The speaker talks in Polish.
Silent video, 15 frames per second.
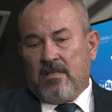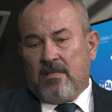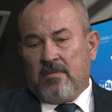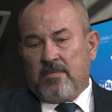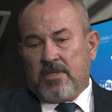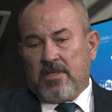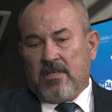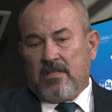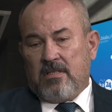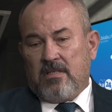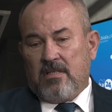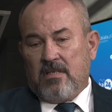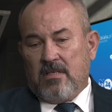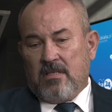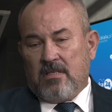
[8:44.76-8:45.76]
przed
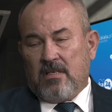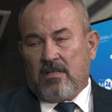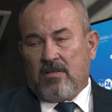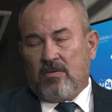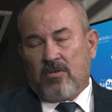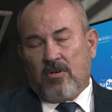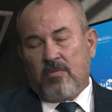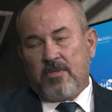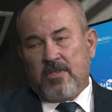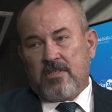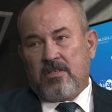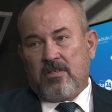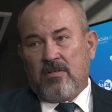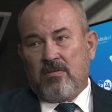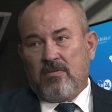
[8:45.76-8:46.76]
taką
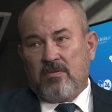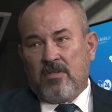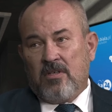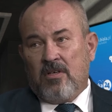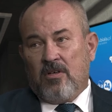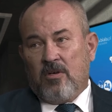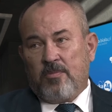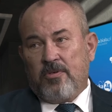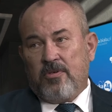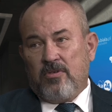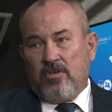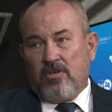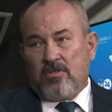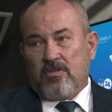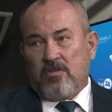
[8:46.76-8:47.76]
komisją
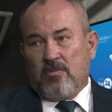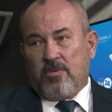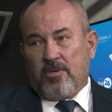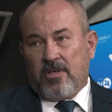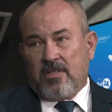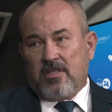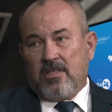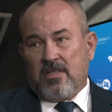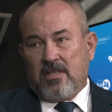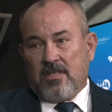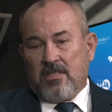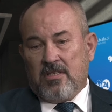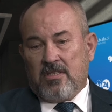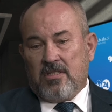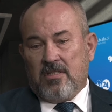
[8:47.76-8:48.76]
opiniującą projekty
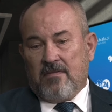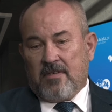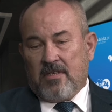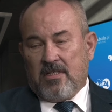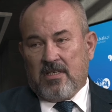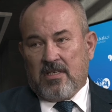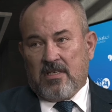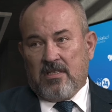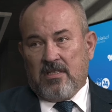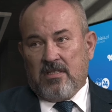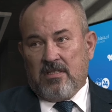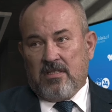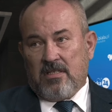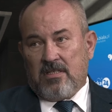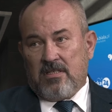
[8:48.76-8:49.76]
techniczne w Generalnej
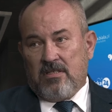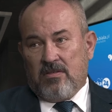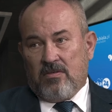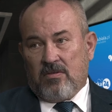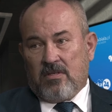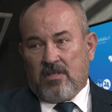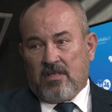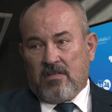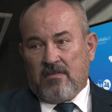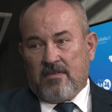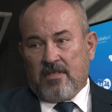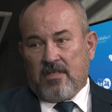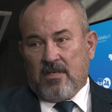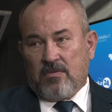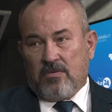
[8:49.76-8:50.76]
Dyrekcji Dróg
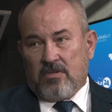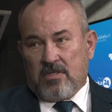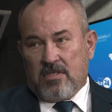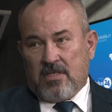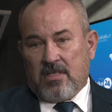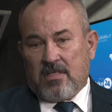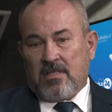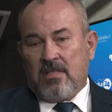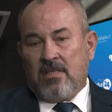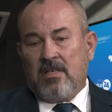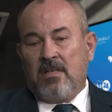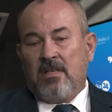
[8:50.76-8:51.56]
Krajowych i Autostrad